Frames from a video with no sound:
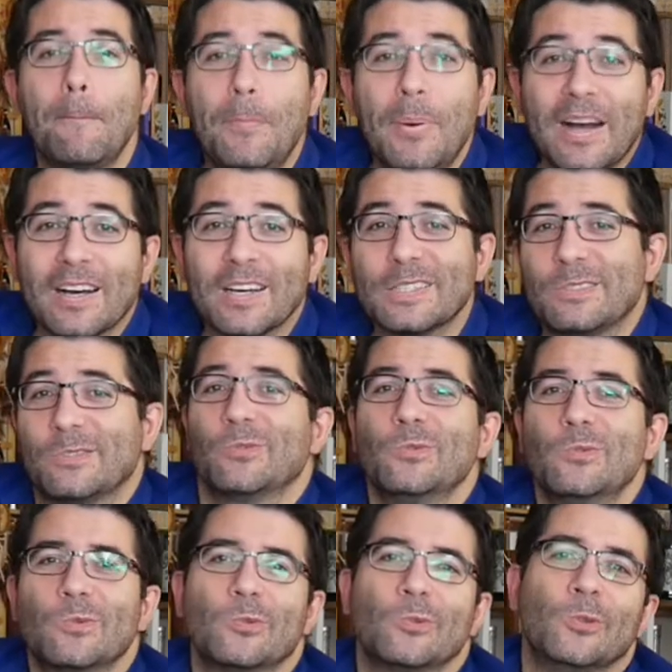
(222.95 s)

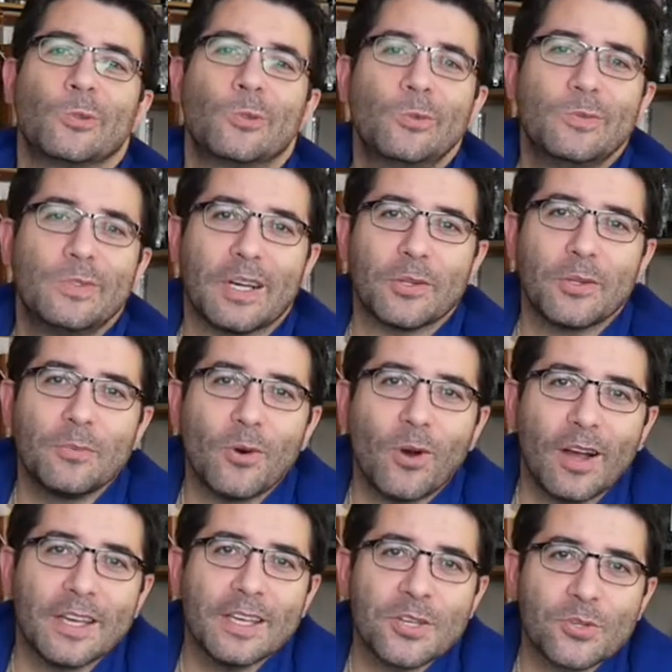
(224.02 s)
partout où le
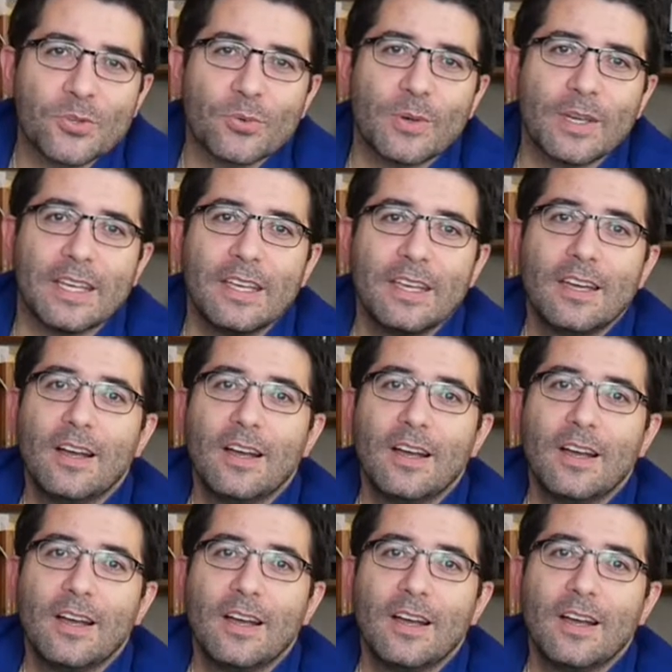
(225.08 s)
gouvernement a échoué,